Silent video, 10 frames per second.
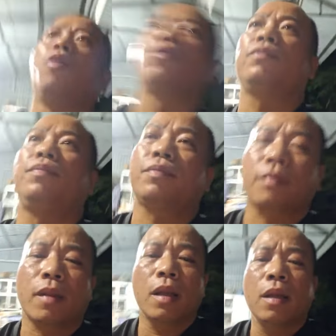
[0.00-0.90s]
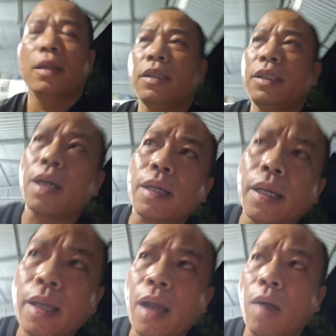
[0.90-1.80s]
một trước
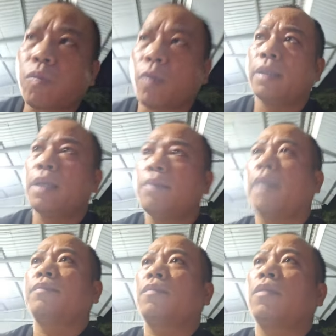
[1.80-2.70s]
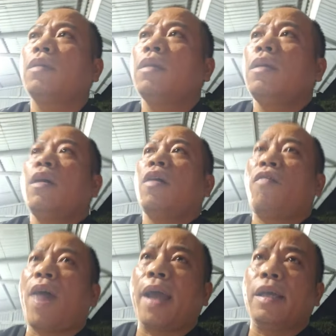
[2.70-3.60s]
khi học quyền thiên mệnh
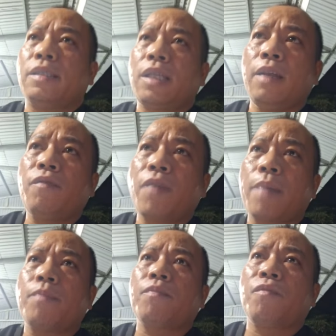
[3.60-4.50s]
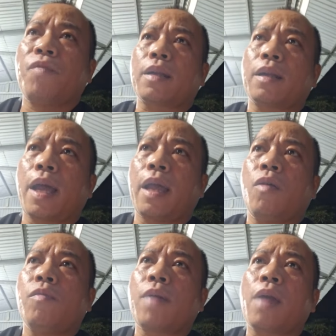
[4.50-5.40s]
phải xin phép việc này
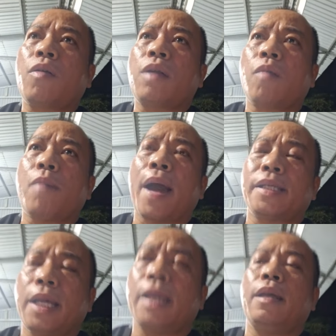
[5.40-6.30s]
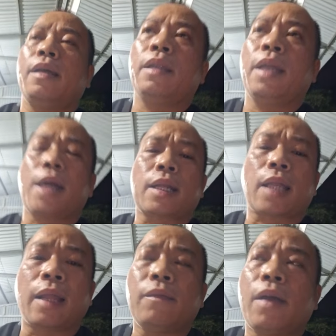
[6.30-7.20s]
hôm nay con học bài gì thì các
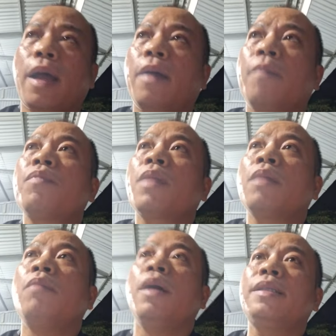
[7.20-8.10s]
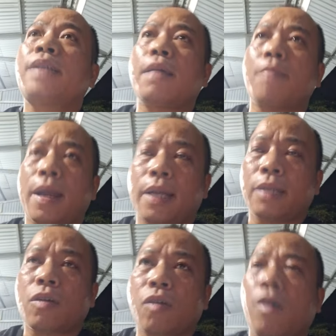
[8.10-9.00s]
thánh về mới dạy bài đấy
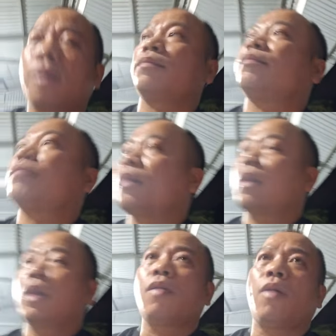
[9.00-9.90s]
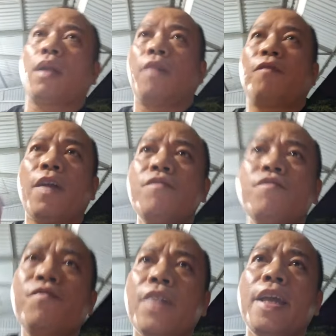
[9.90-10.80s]
cho con đấy gọi là
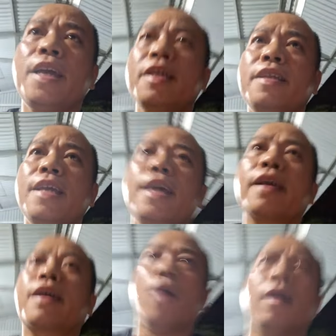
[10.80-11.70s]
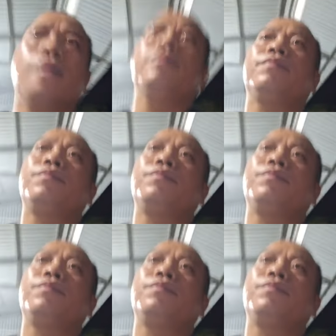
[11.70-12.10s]
phân phi nhi cầu ứng